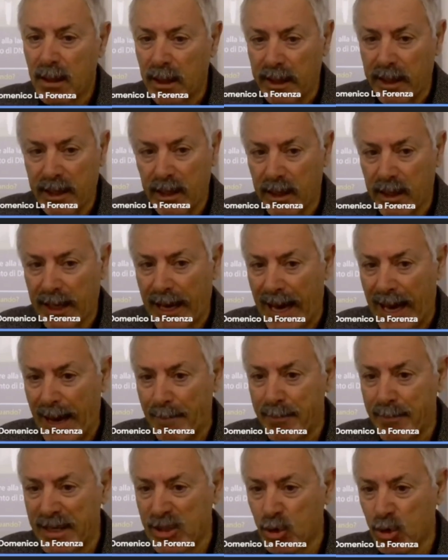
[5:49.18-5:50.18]
eh,
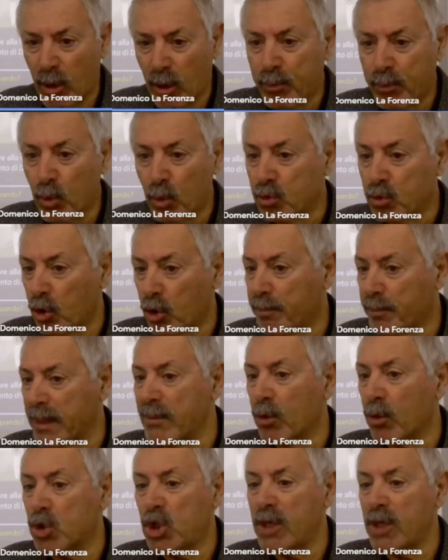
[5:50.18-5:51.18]
ha messo a punto il
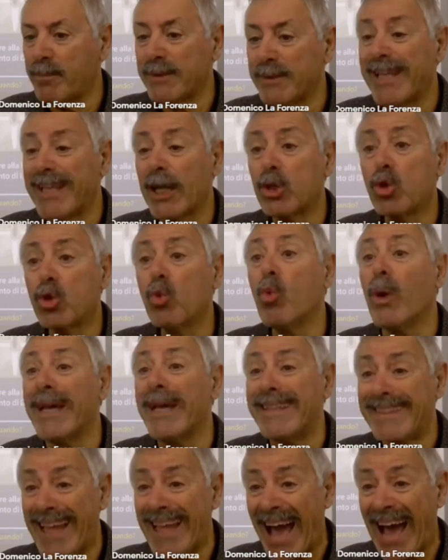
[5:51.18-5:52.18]
primo chip da
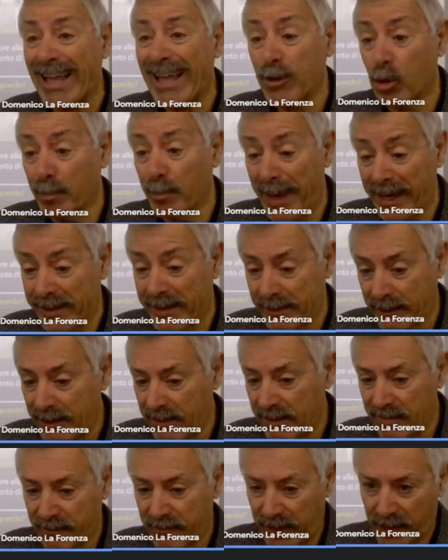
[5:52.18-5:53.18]
2
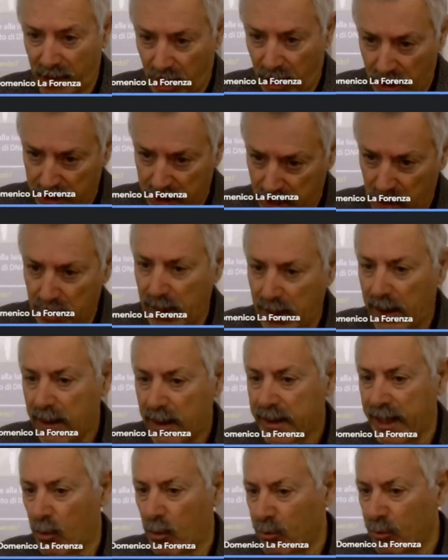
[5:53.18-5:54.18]
nanometri, vi ricordo
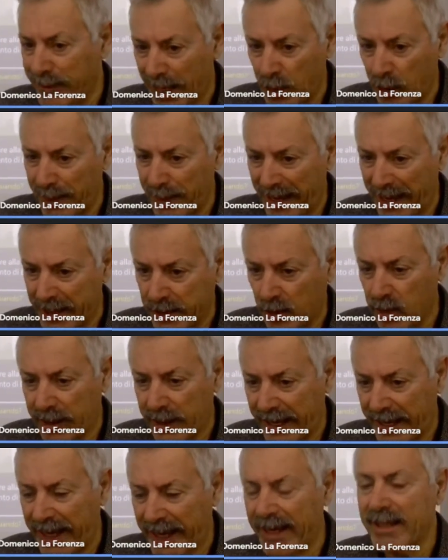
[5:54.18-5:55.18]
che un
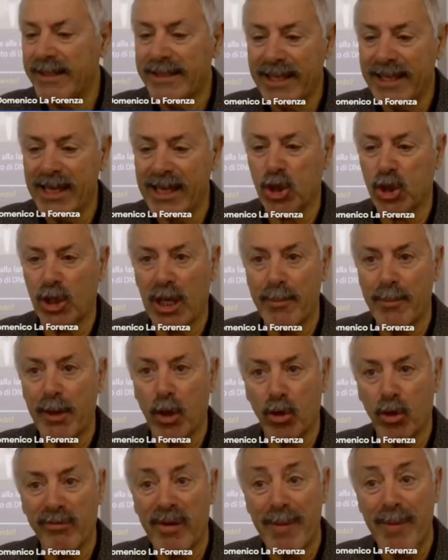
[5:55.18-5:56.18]
nanometro è 10 alla
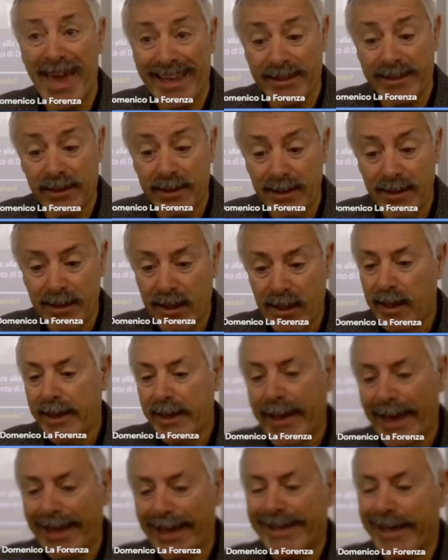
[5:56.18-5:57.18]
almeno 9 metri
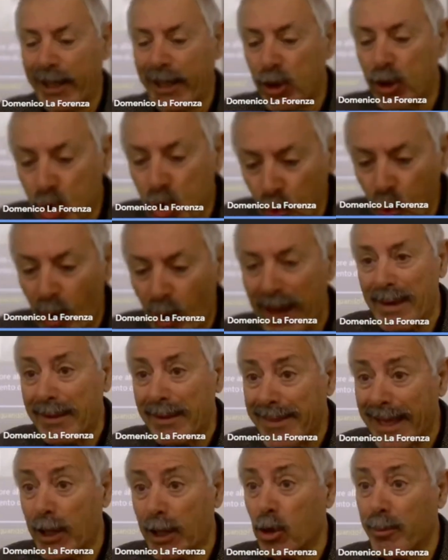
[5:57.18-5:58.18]
e che 2
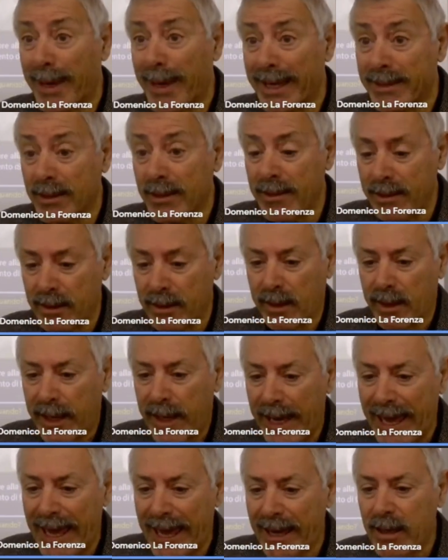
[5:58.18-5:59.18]
nanometri
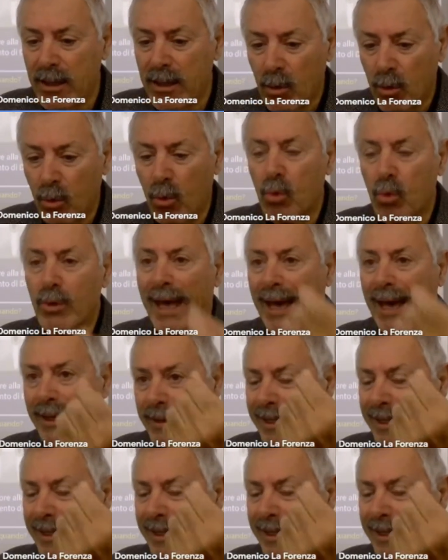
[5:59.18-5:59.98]
è una